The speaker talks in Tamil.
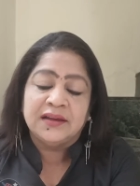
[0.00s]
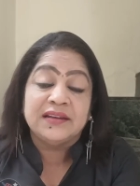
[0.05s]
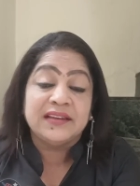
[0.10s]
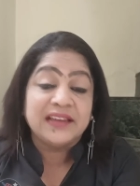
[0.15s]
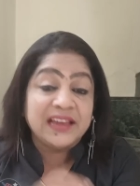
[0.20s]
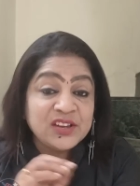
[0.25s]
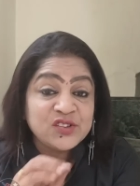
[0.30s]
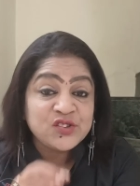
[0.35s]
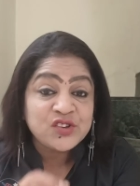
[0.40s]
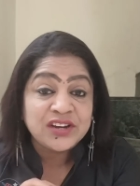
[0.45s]

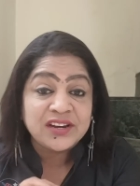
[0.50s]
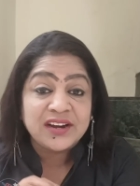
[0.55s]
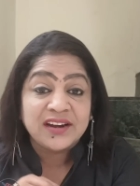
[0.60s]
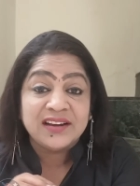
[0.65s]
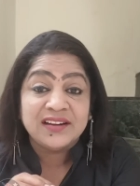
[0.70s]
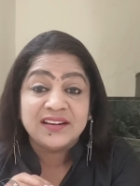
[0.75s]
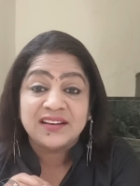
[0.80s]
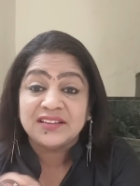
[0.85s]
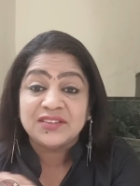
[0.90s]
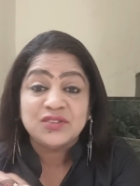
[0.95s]
ரேஷன்
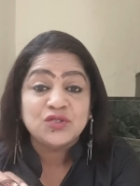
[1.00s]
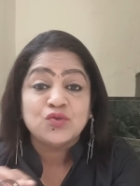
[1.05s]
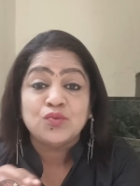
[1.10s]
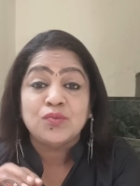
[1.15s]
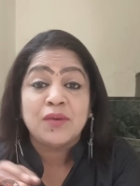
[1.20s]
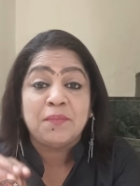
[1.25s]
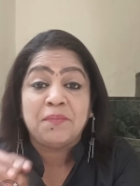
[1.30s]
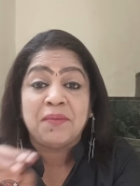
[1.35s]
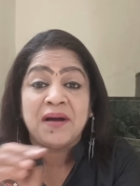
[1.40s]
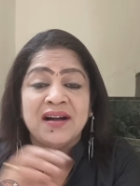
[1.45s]
கடைன்றது
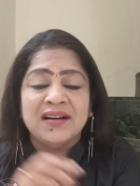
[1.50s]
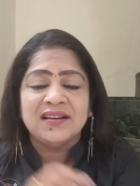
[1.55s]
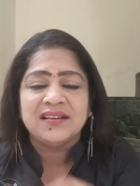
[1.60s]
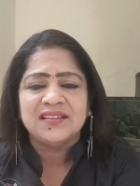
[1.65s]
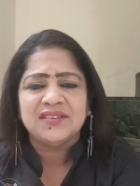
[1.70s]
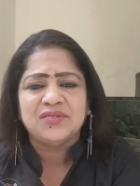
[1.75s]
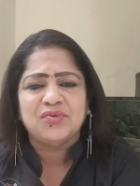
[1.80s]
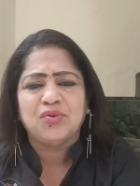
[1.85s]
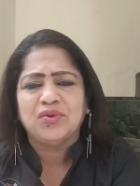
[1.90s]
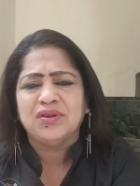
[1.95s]
சும்மா
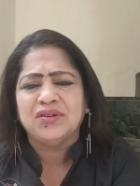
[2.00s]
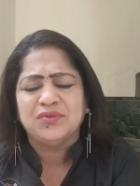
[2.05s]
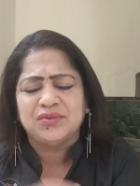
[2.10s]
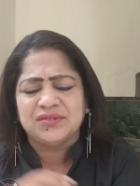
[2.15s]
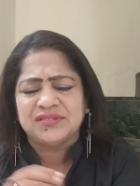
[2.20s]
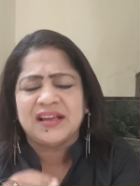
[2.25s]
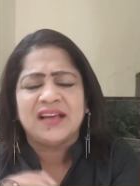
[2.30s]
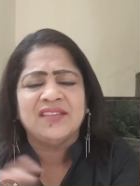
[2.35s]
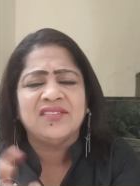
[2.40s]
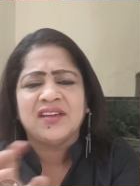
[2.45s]
பார்க்கறதுக்கு உங்களுக்கு
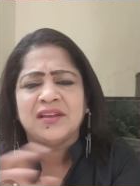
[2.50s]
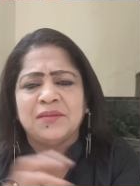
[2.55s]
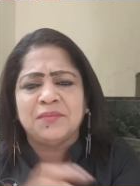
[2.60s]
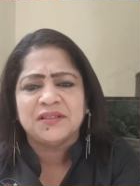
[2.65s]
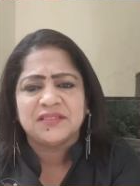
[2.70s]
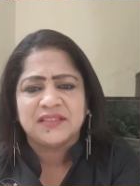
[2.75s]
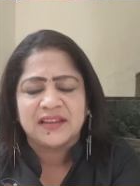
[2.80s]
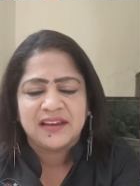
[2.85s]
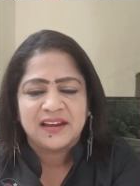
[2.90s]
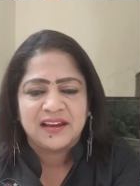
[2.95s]
ஒரு
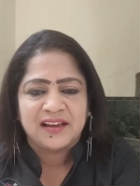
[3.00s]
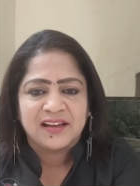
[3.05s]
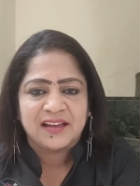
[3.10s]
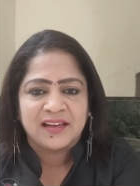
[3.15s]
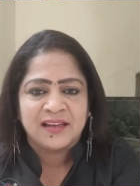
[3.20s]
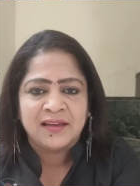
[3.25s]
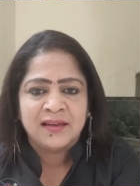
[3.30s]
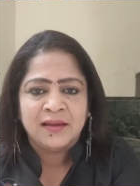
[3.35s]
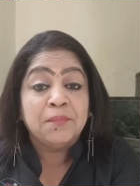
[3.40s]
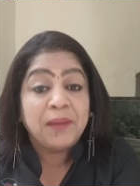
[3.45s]
சாதாரணமாக தெரியலங்க
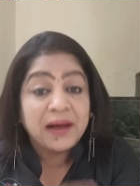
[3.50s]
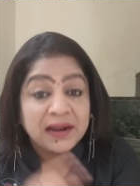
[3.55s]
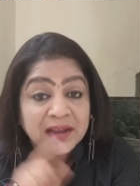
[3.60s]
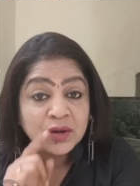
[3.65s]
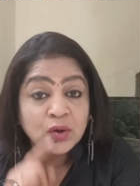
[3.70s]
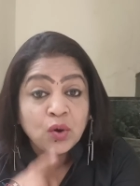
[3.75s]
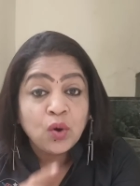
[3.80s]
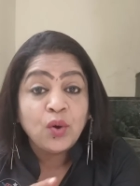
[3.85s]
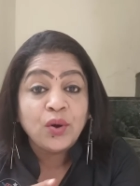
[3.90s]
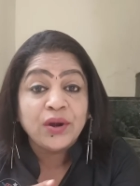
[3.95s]
பல
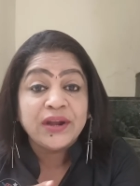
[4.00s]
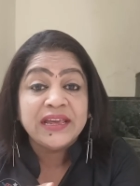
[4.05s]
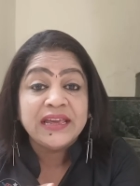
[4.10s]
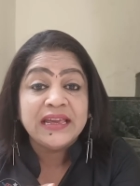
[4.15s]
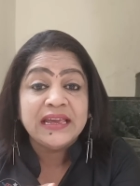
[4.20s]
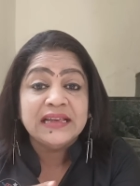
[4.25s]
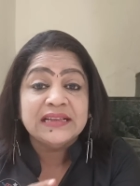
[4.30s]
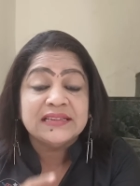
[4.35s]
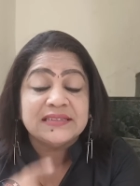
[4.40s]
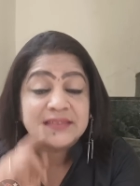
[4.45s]
கோடி
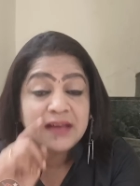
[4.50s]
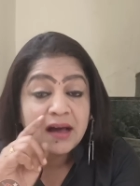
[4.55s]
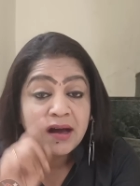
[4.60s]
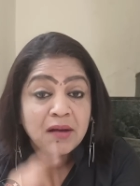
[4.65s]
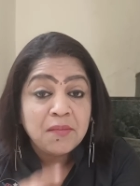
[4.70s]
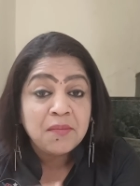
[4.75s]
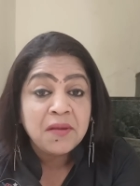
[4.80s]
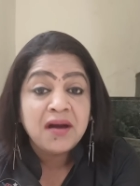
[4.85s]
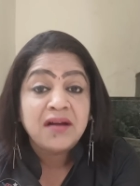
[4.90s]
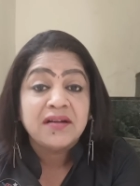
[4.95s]

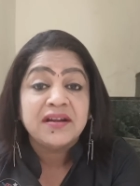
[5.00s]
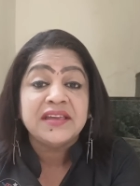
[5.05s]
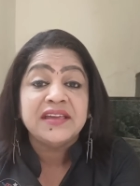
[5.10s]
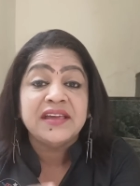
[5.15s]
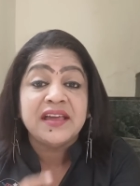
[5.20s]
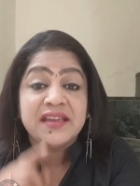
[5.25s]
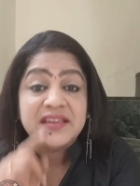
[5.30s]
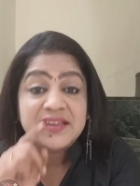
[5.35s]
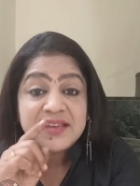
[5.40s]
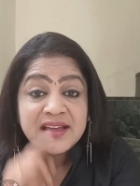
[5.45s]

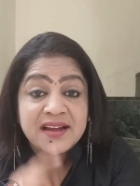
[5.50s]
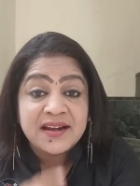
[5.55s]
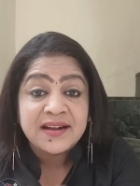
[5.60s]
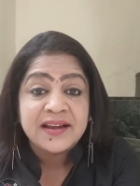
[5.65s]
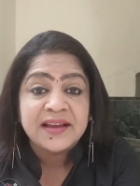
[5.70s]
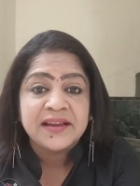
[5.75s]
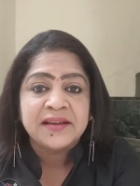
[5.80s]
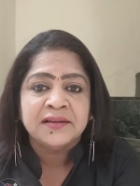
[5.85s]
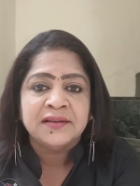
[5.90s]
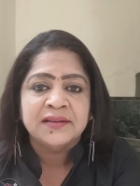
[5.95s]
சாமானிய
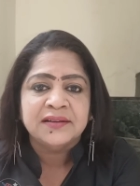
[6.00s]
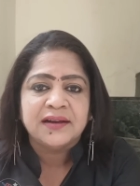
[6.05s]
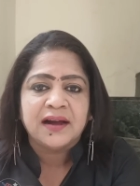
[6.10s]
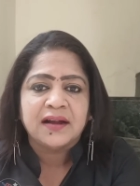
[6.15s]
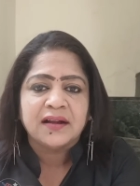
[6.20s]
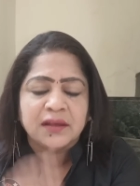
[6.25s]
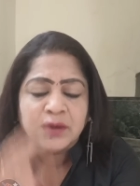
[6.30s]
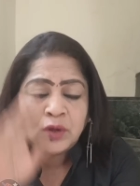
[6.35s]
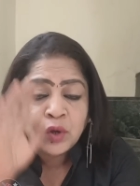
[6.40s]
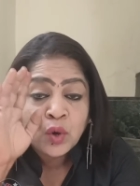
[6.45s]

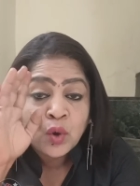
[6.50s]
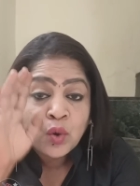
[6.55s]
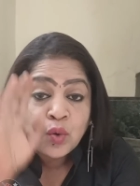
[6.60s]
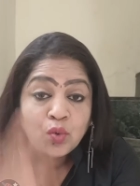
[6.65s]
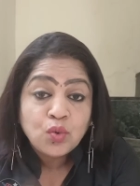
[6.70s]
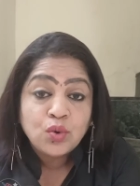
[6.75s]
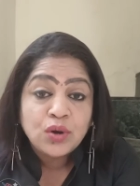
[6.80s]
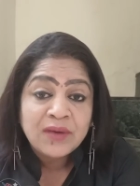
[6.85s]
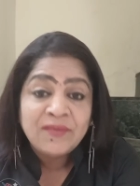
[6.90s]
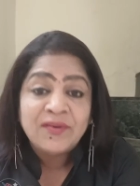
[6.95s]
ஏழைகளுக்கான
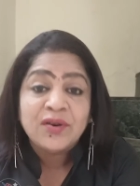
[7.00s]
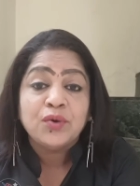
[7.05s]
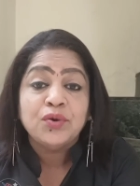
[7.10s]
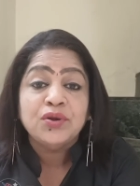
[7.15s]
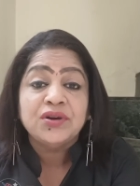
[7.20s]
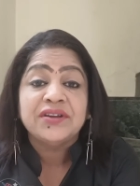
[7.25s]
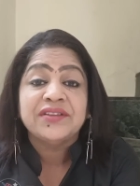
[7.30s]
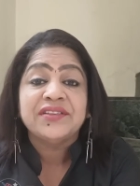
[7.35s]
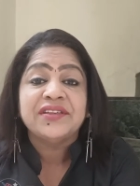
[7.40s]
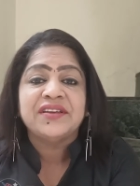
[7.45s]
உணவை
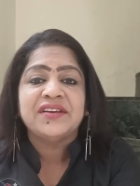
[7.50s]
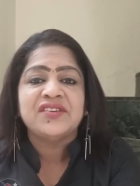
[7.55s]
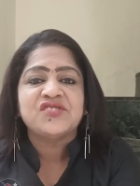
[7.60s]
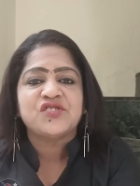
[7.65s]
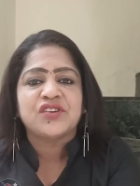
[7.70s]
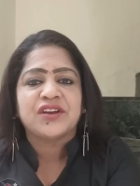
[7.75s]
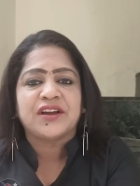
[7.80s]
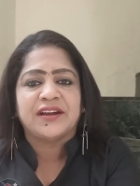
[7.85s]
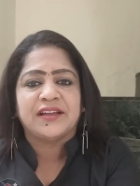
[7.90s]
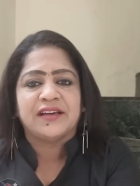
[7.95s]
கொடுக்கறது
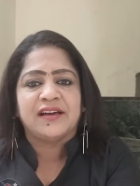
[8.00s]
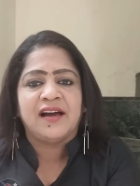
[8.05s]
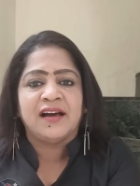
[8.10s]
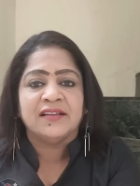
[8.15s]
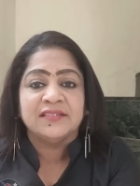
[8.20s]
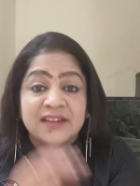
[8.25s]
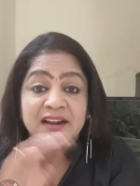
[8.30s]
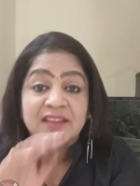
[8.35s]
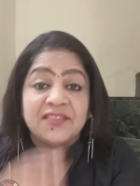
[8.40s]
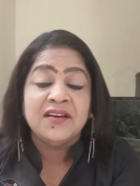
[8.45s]
ரேஷன் கடை
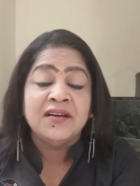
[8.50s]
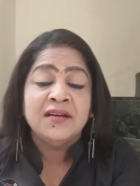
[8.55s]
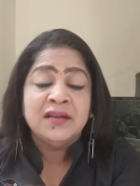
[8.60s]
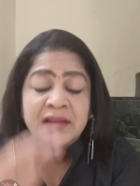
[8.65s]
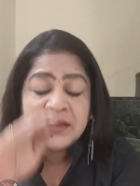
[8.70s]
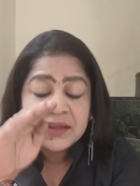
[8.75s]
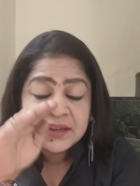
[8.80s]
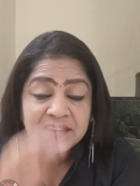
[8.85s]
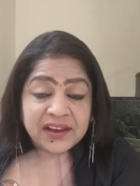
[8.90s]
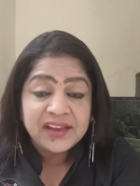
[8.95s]
அதனால தான்
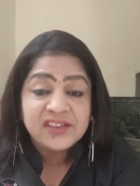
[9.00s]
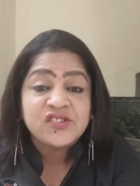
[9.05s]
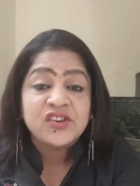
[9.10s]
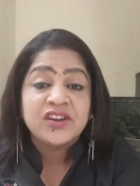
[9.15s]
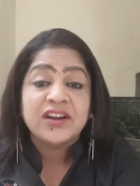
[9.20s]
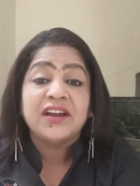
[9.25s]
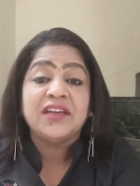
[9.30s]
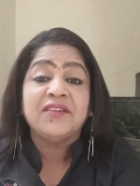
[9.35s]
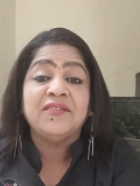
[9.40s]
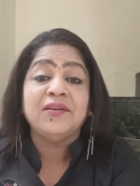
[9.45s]

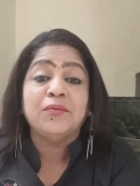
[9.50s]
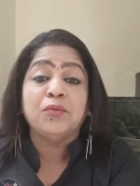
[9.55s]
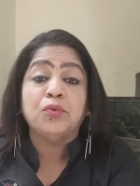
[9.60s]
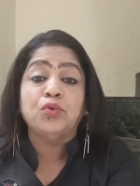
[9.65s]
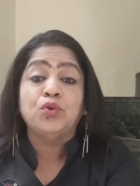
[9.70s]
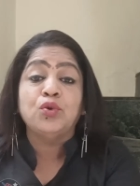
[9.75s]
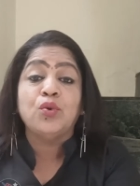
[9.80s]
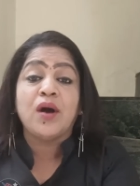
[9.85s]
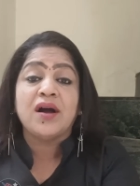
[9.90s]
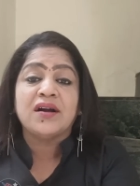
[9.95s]
ரேஷன் கடையவே நம்ம
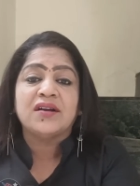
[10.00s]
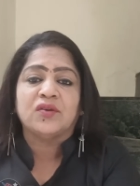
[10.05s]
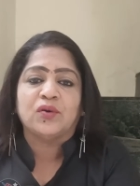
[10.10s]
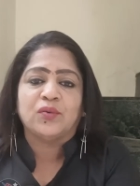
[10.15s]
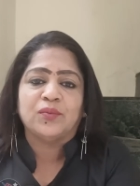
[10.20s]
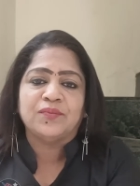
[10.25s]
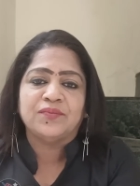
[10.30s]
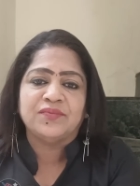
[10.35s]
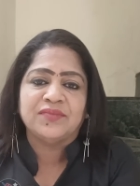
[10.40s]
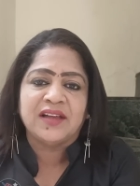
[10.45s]

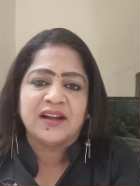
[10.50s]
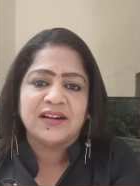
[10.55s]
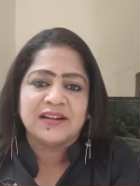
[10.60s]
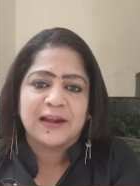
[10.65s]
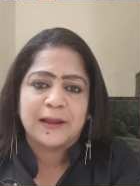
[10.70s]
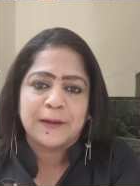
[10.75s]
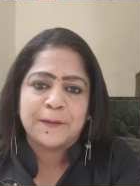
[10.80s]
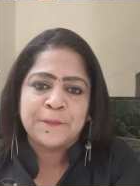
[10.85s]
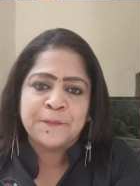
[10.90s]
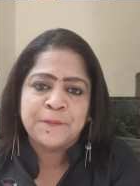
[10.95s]
உருவாக்கணும்
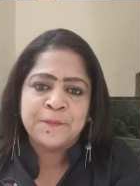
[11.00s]
நாட்டில்